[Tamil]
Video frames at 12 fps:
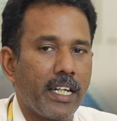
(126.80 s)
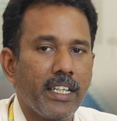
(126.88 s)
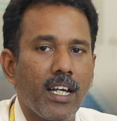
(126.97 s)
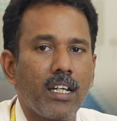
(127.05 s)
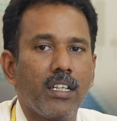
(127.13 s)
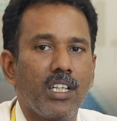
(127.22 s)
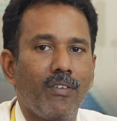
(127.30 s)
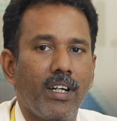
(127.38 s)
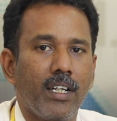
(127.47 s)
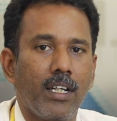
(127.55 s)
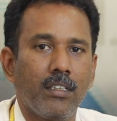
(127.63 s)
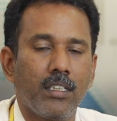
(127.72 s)
தனியார்
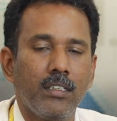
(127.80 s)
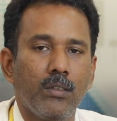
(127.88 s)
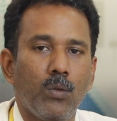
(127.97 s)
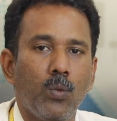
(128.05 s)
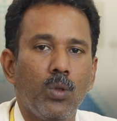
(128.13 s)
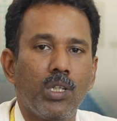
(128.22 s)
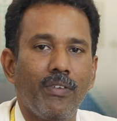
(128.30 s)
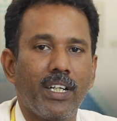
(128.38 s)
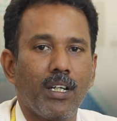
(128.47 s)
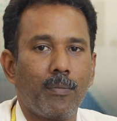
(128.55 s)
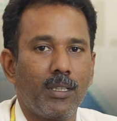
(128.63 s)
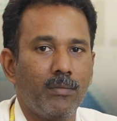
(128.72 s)
நிறுவனங்களுக்கு
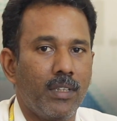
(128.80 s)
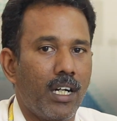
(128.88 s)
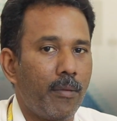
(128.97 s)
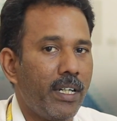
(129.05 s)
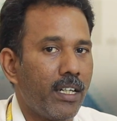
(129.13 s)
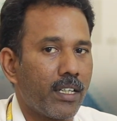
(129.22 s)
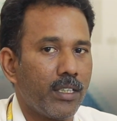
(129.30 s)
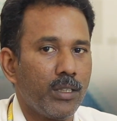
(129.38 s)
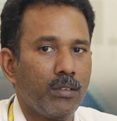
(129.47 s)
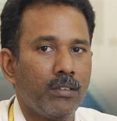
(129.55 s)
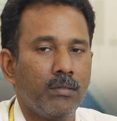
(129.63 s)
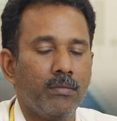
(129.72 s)
ஊக்குவிக்கப்படும்
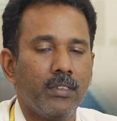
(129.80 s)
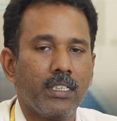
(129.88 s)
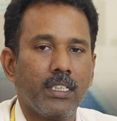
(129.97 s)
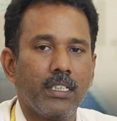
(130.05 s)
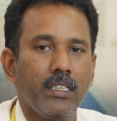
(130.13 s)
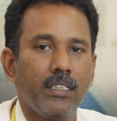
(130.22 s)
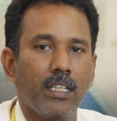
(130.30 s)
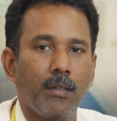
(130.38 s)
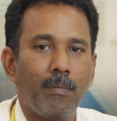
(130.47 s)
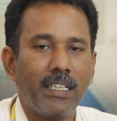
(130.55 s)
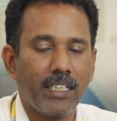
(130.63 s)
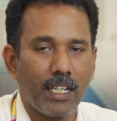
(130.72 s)
அப்படின்றதையும் இந்த
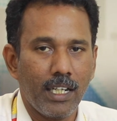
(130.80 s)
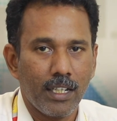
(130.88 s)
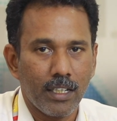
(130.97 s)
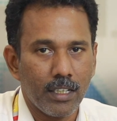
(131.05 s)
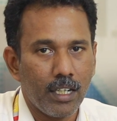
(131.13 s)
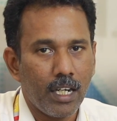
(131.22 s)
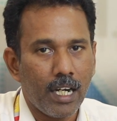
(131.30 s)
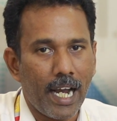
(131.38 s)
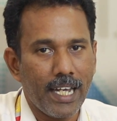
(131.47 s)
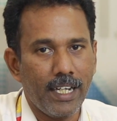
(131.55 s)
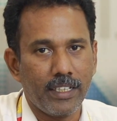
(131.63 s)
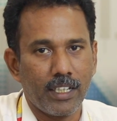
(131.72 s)
பட்ஜெட்டில்
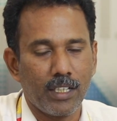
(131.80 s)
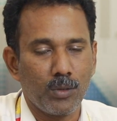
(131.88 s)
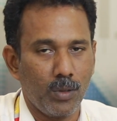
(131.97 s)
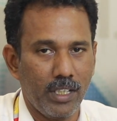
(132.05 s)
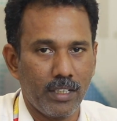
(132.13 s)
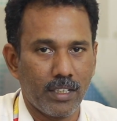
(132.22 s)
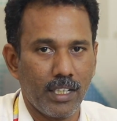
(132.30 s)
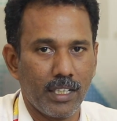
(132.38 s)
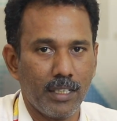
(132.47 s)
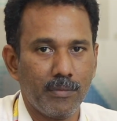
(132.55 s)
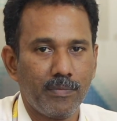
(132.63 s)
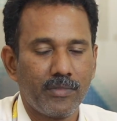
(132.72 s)
ஹைலைட்டடாக சொல்லியிருக்காங்க
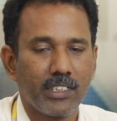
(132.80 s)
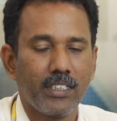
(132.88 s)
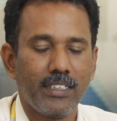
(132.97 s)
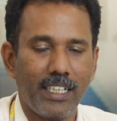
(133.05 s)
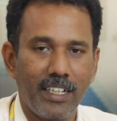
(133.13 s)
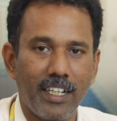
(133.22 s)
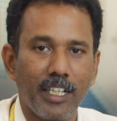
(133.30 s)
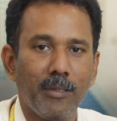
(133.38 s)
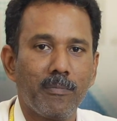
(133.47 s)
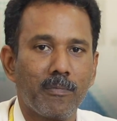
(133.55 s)
நன்றி